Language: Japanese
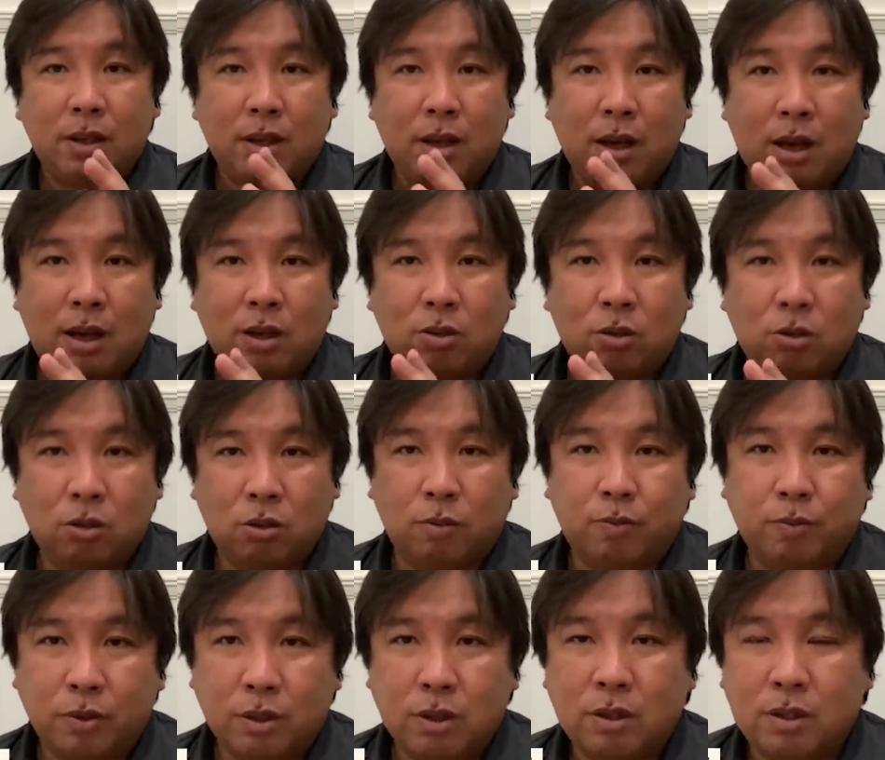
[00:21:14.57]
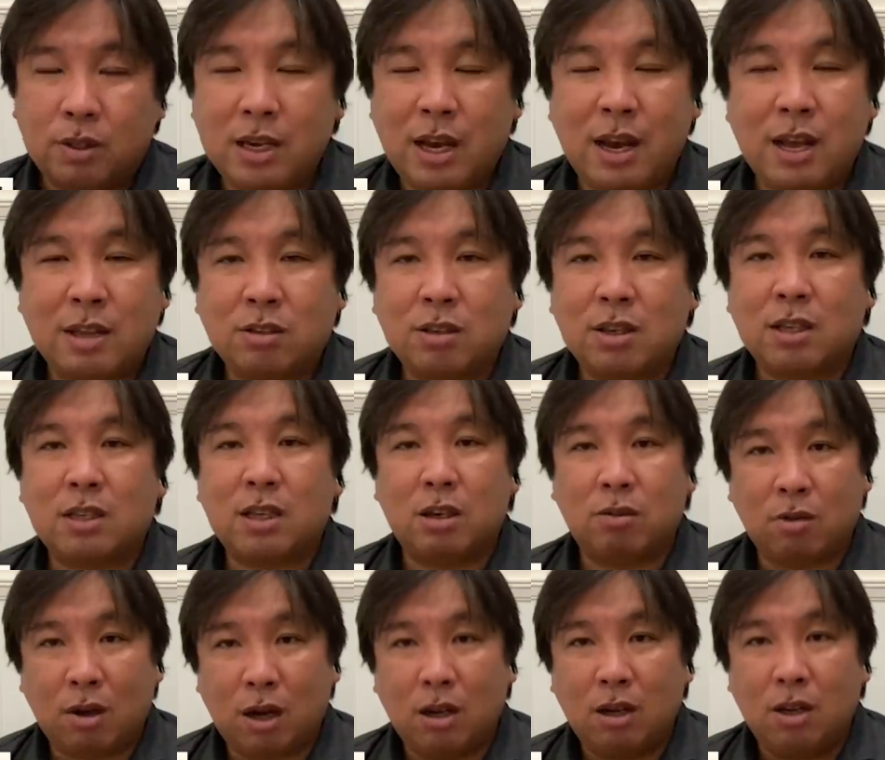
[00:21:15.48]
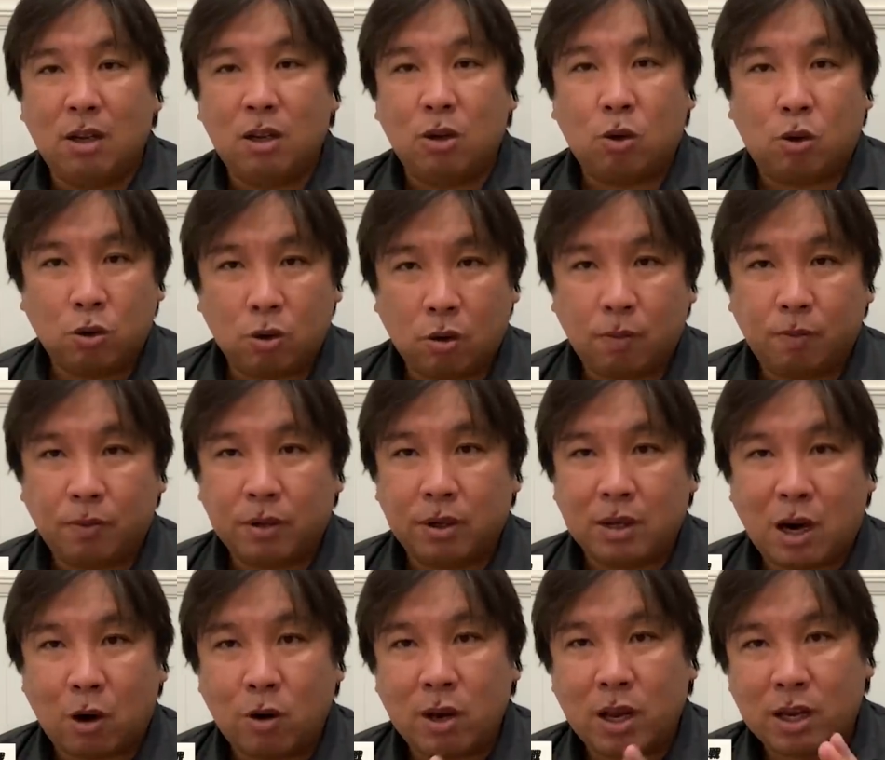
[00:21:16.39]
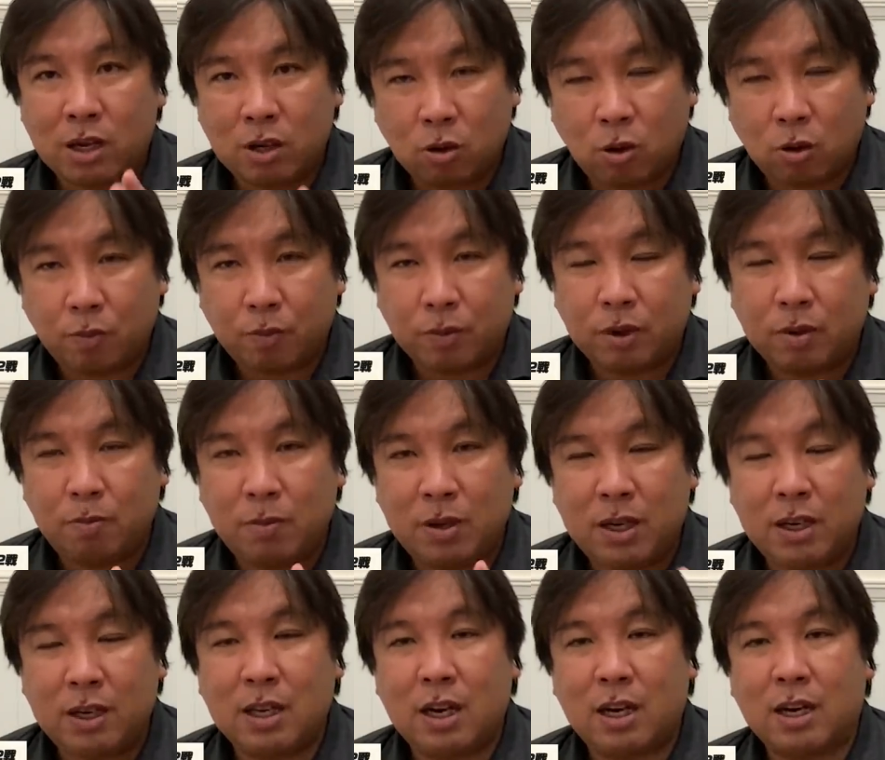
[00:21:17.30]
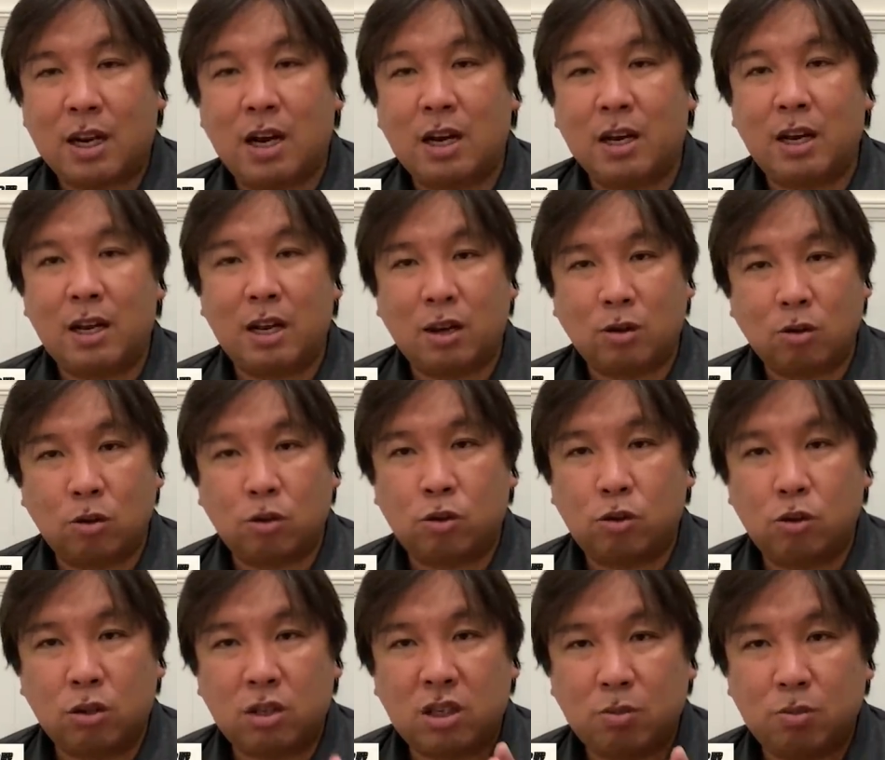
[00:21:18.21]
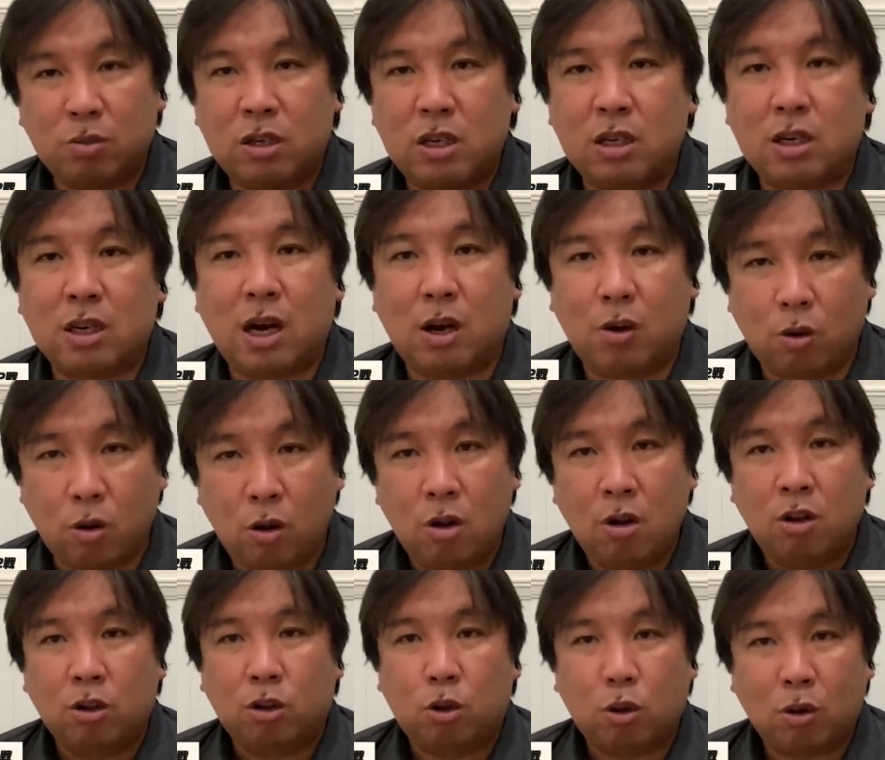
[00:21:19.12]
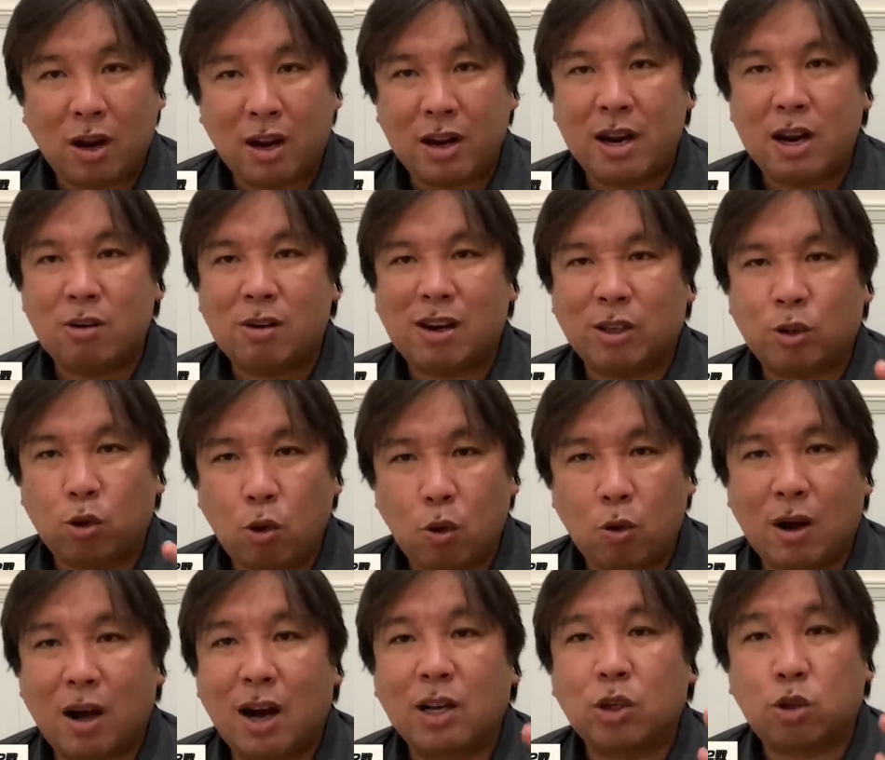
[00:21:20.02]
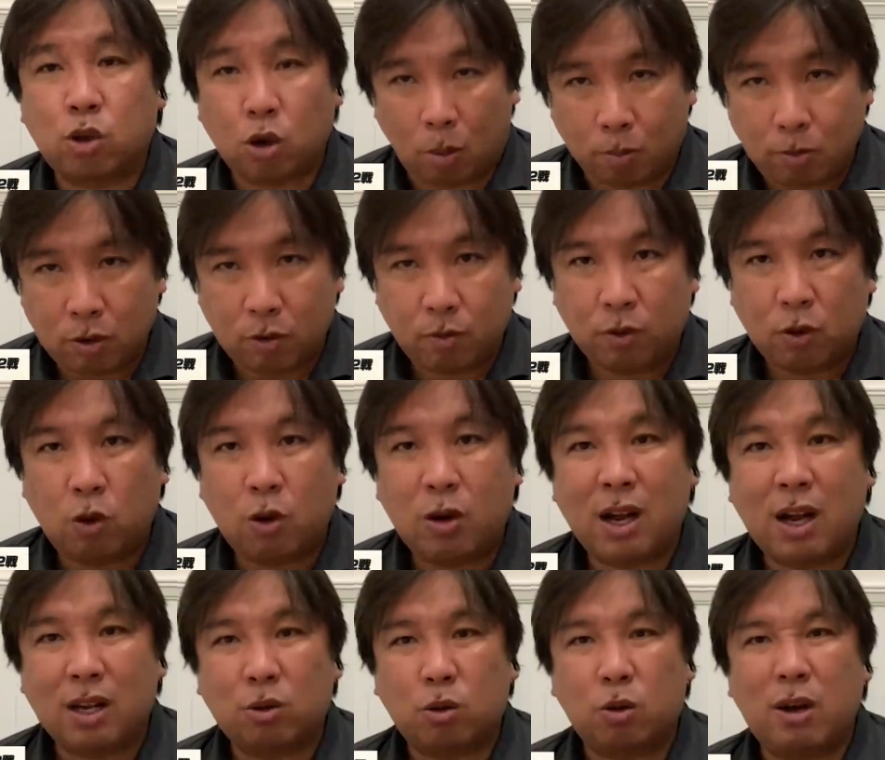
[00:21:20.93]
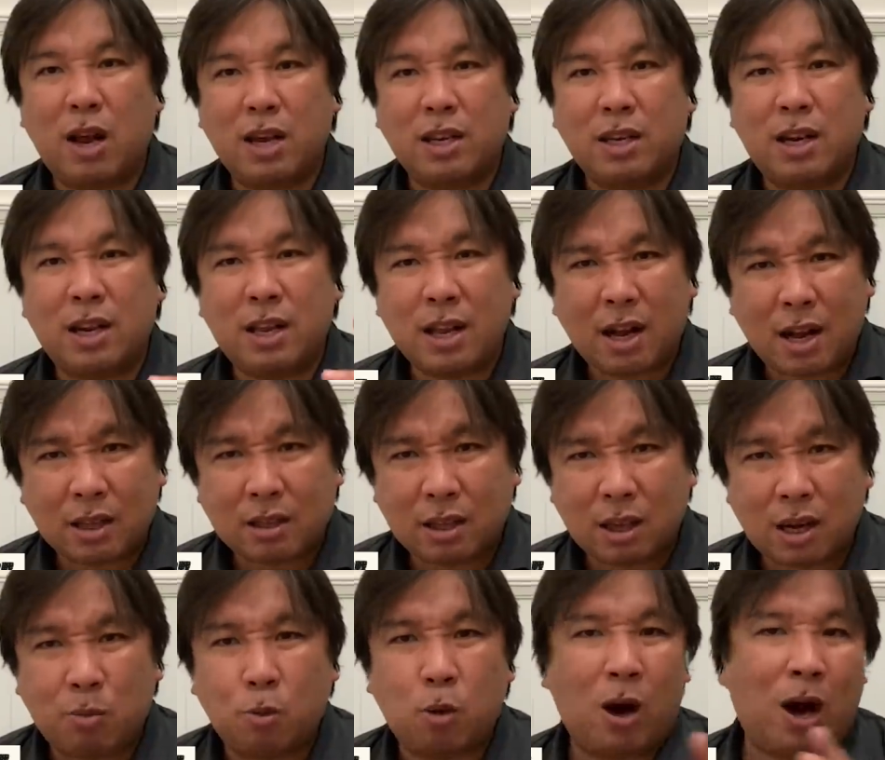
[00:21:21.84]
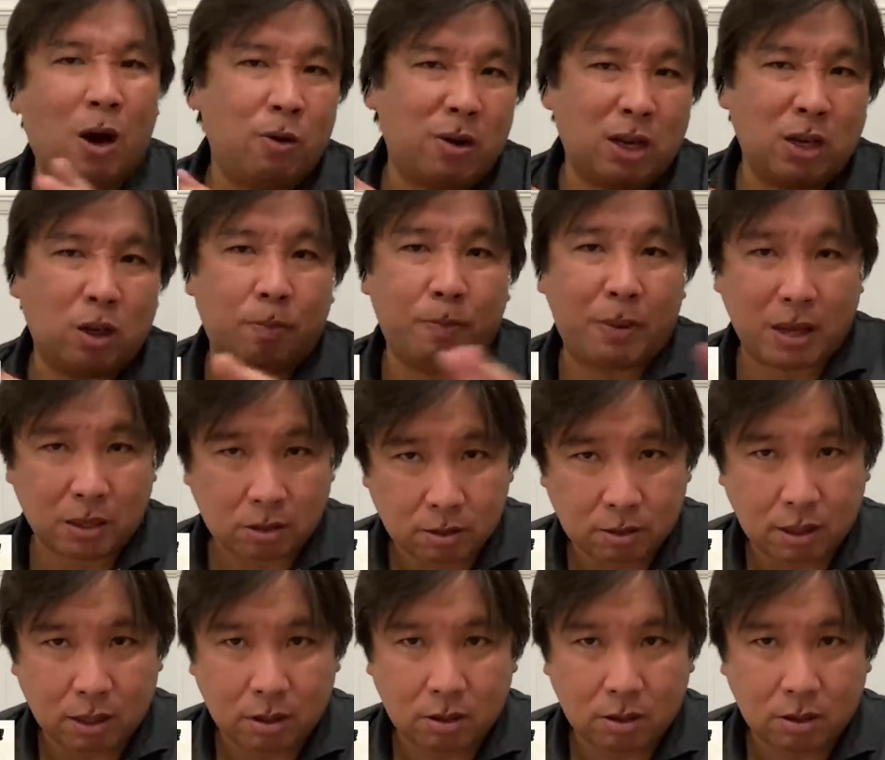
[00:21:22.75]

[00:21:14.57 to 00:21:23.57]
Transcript: あのジャイアンツ打線はこの青柳の右左関係なくツーシーム進化を捉えれるかどうかが勝負これが捉えきれなかったらもう青柳のペース